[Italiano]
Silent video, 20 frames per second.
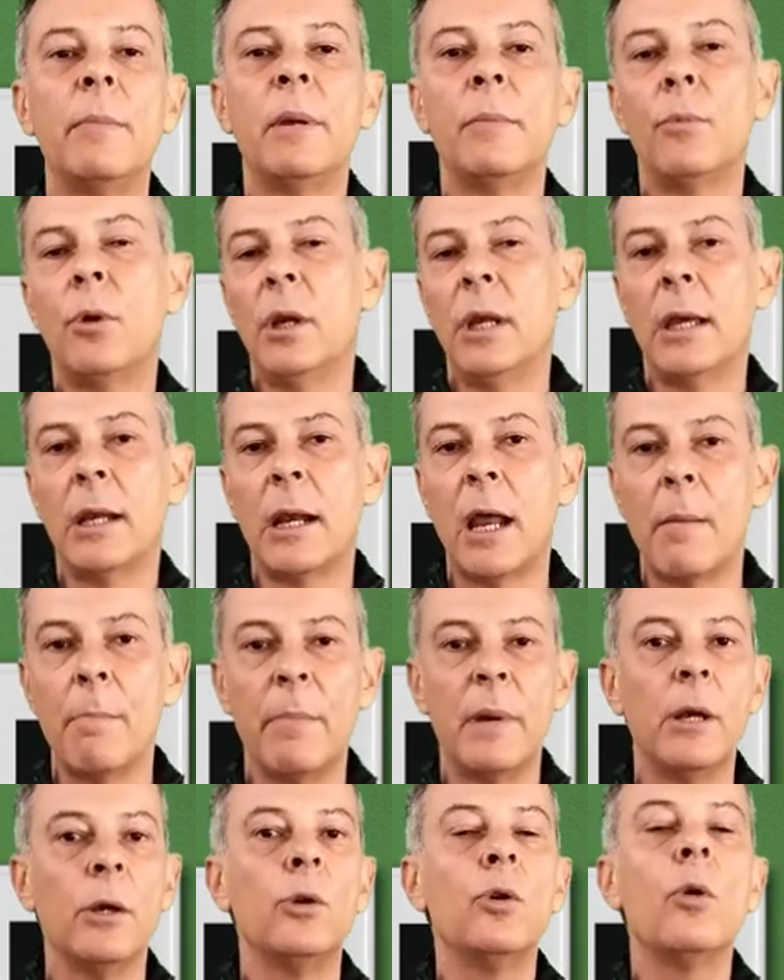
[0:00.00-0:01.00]
la memoria
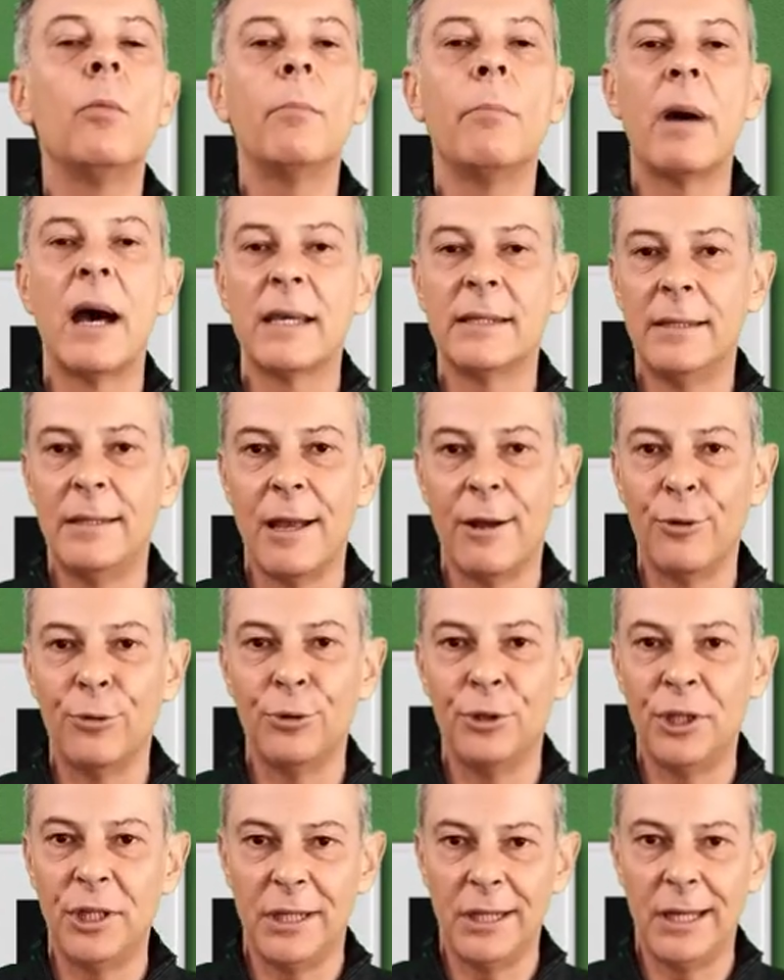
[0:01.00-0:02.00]
RAM non basti a
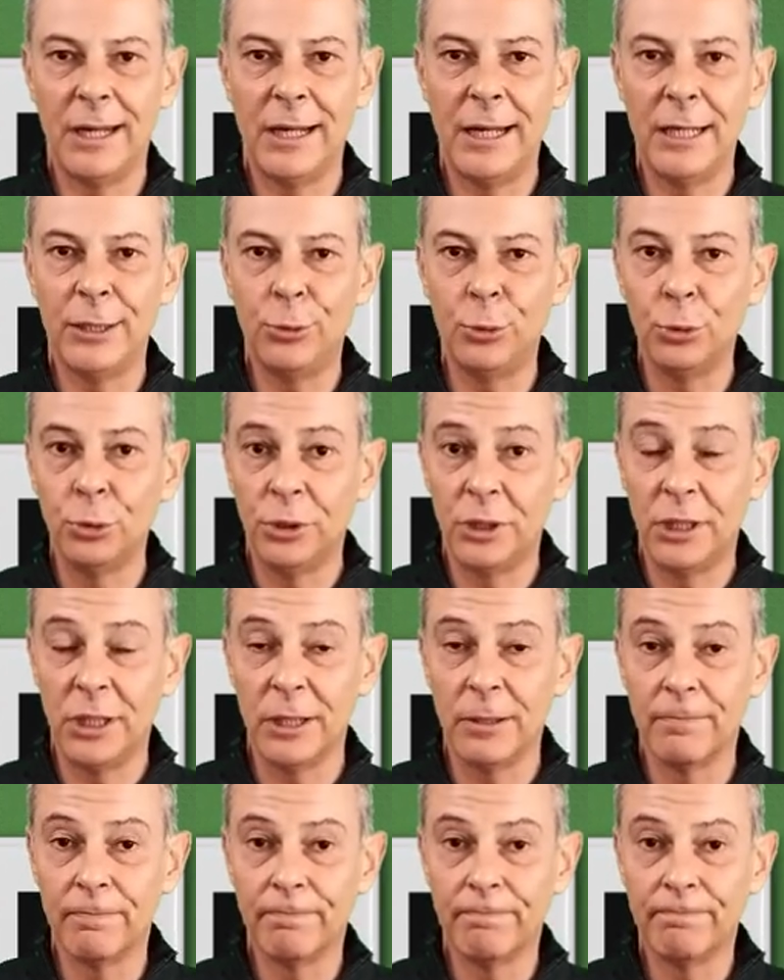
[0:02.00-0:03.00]
contenerle
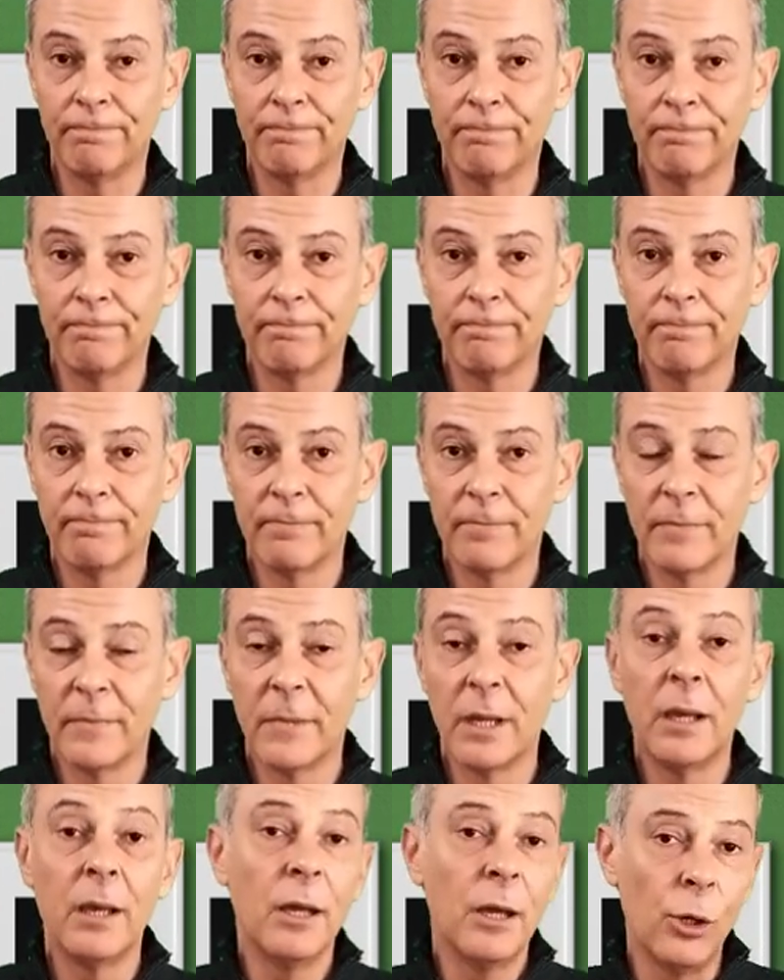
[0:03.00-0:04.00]
tutte.
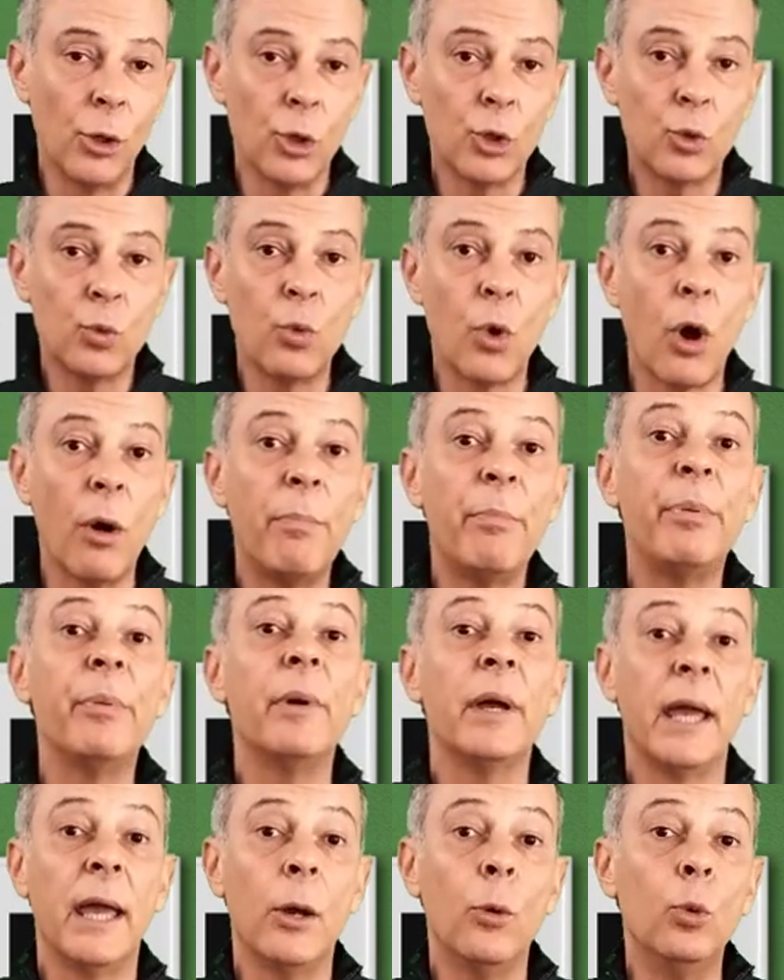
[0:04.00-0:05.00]
Lo
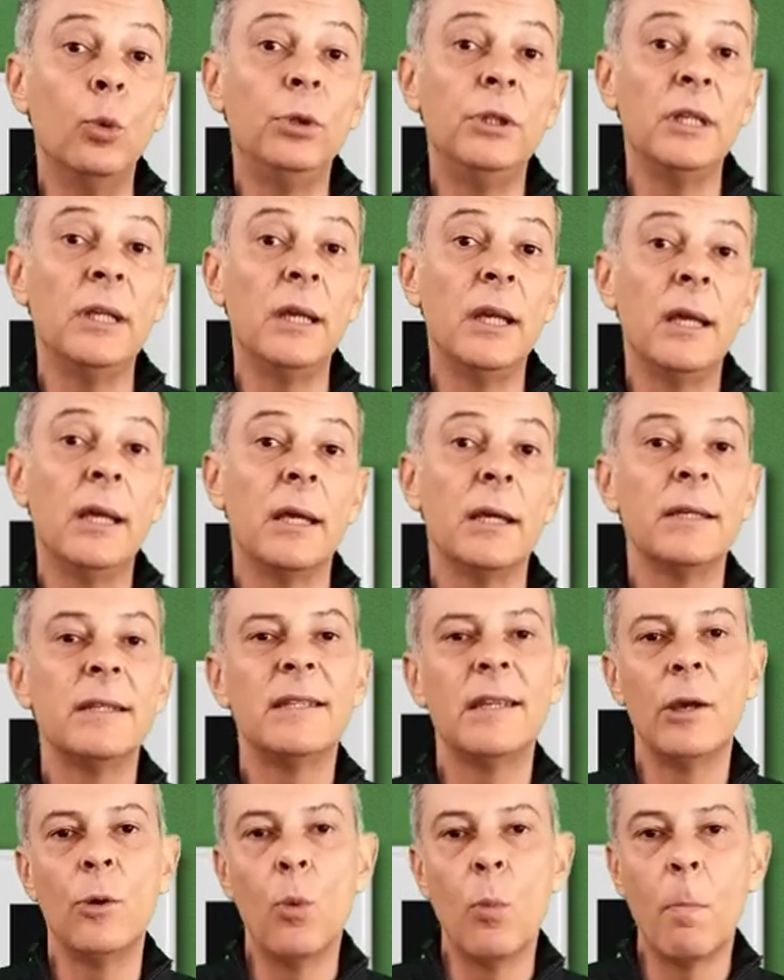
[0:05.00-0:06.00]
swap è utile
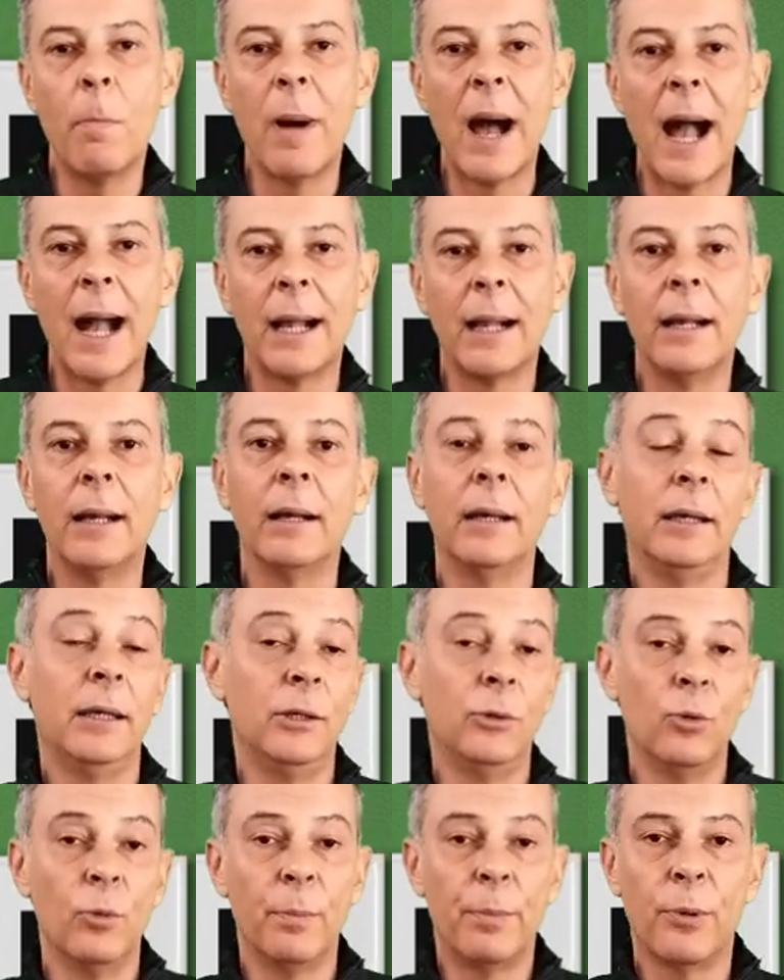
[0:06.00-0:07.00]
se un bug
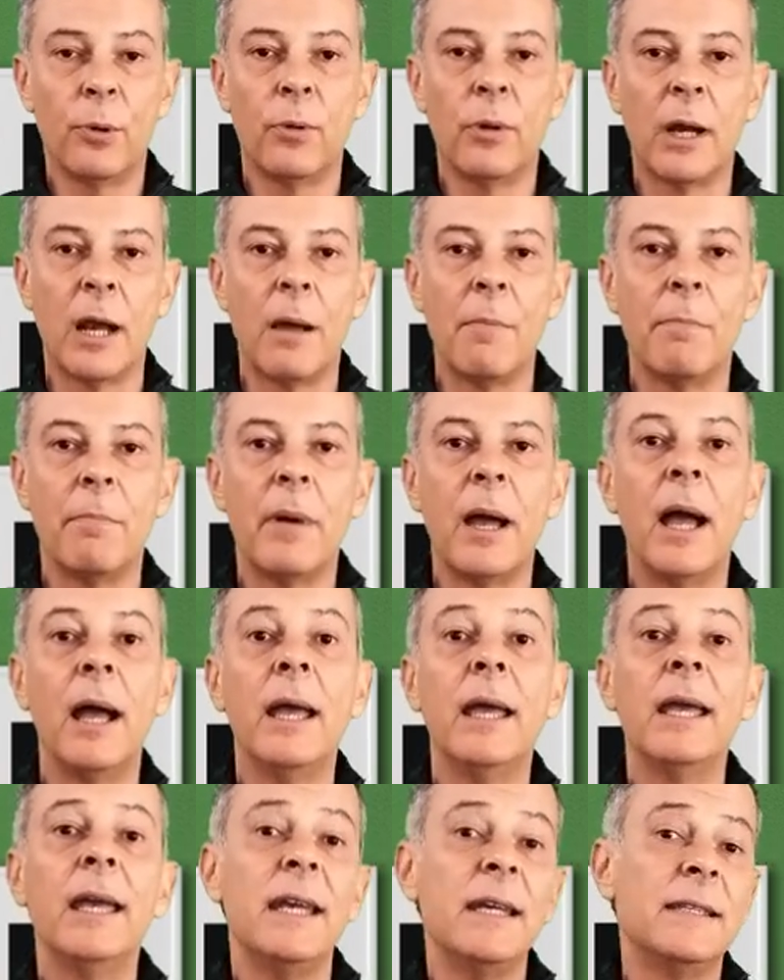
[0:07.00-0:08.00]
in un programma
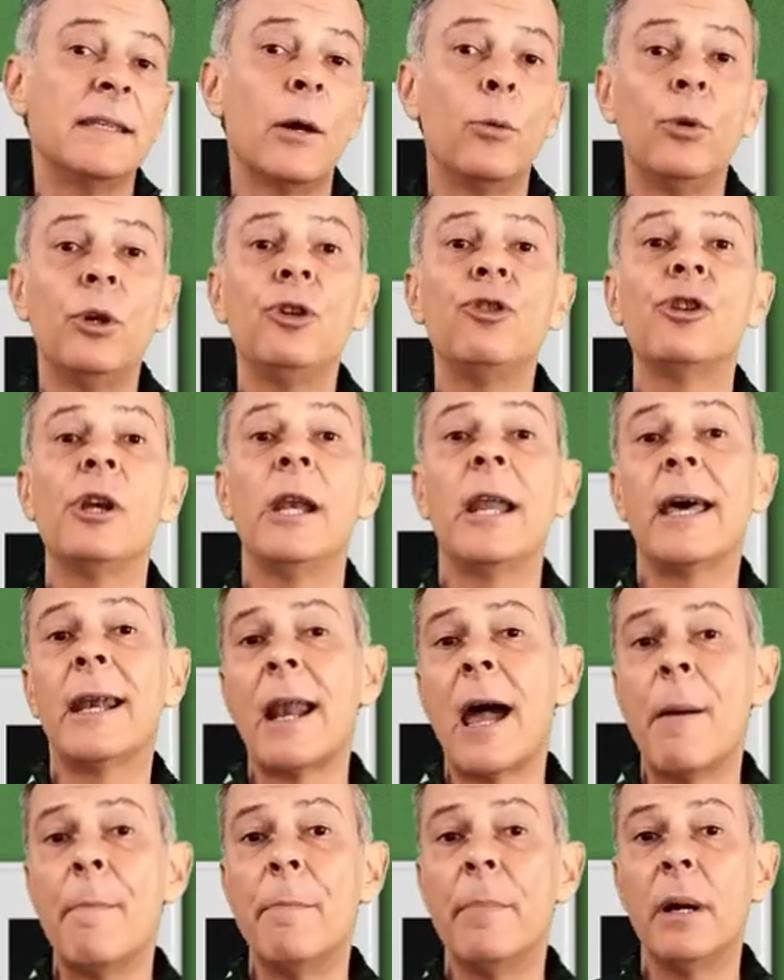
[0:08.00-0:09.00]
esaurisce la
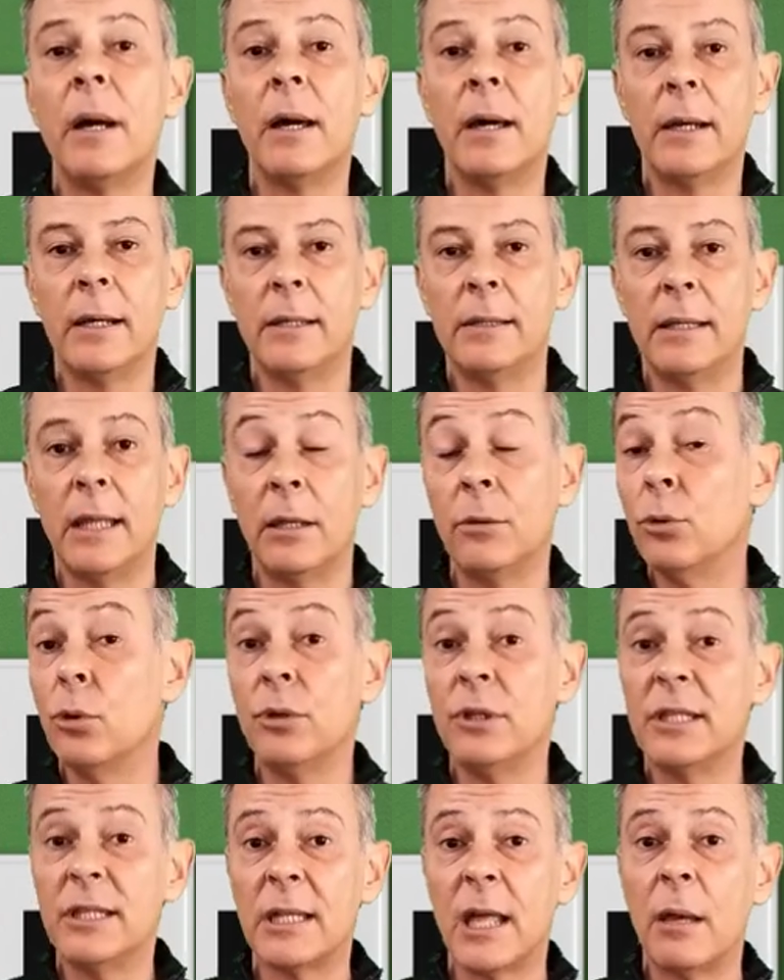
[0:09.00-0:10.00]
RAM rendendo
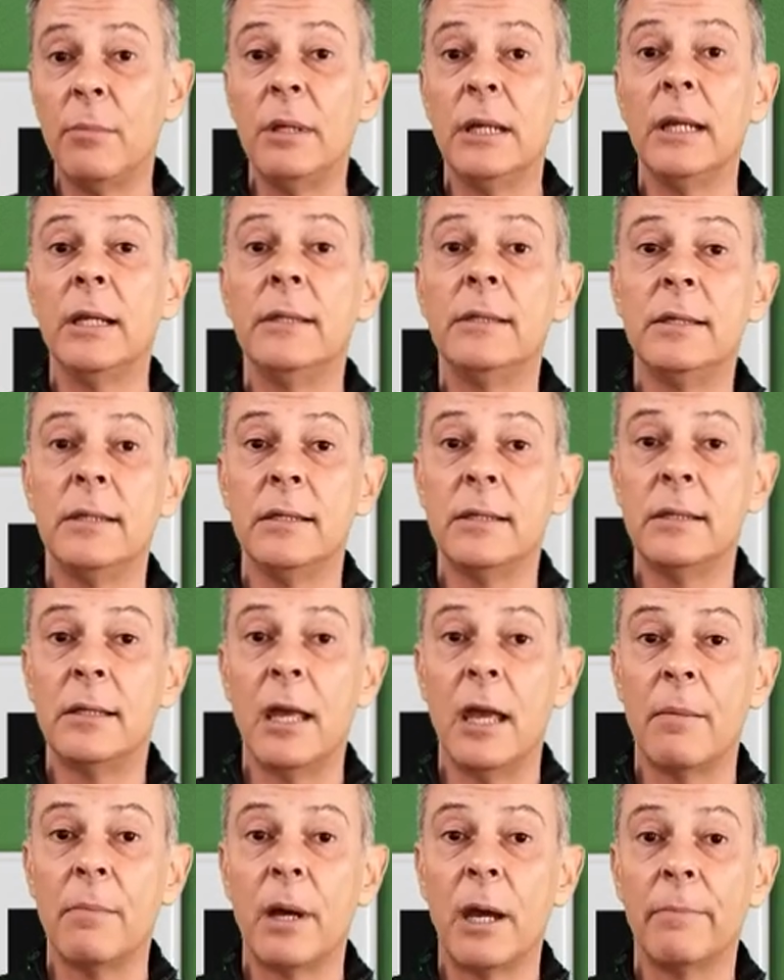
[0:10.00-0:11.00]
instabile il
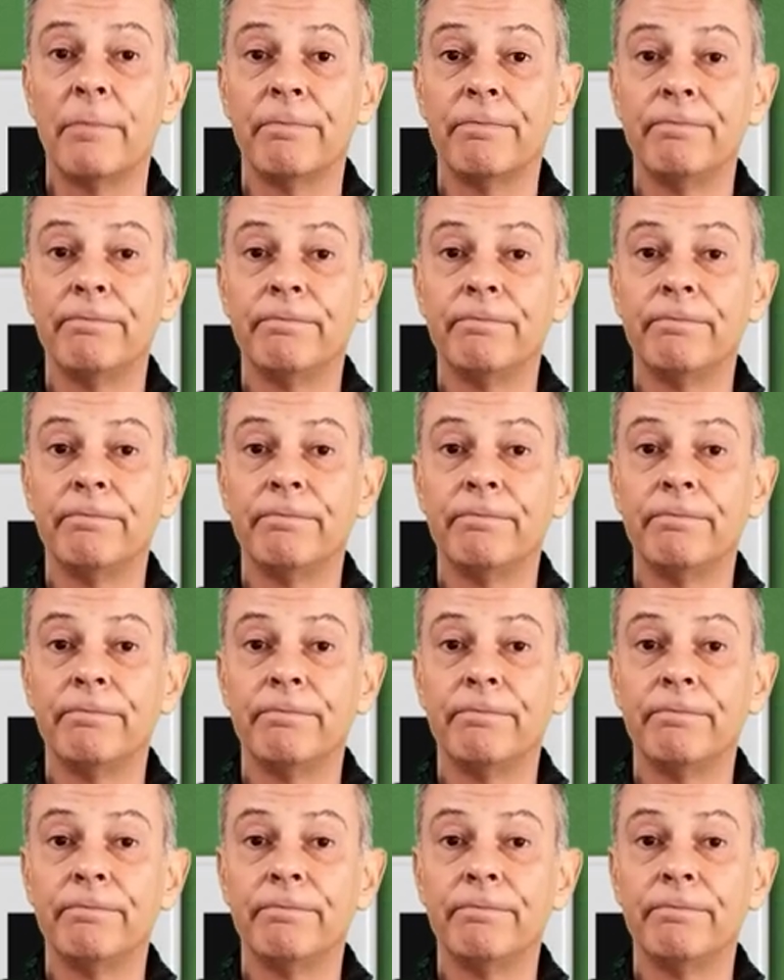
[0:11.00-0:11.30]
sistema.